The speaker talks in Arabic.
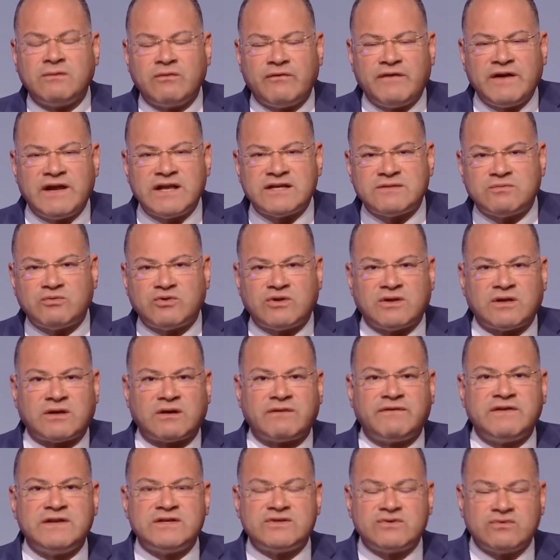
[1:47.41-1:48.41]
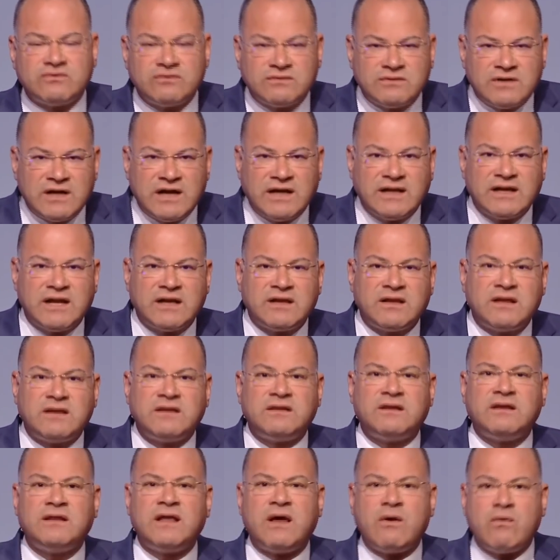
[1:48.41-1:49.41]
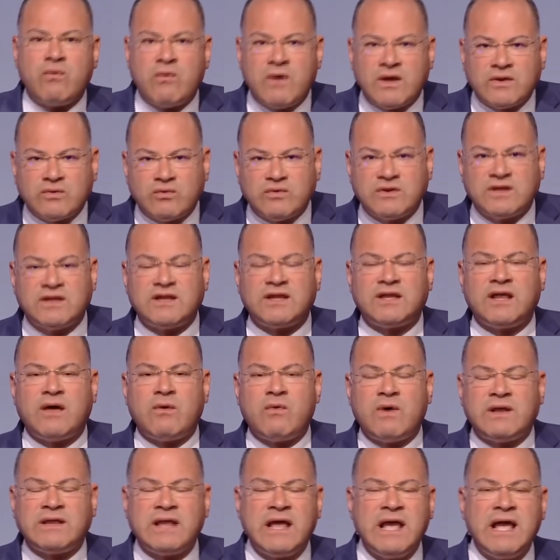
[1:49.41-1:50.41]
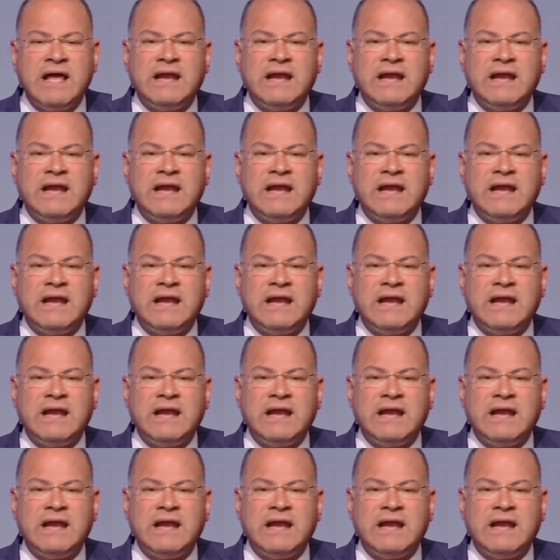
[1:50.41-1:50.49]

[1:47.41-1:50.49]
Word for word: وفي ناس متطرفين سود احنا ضد دوت وضد دوت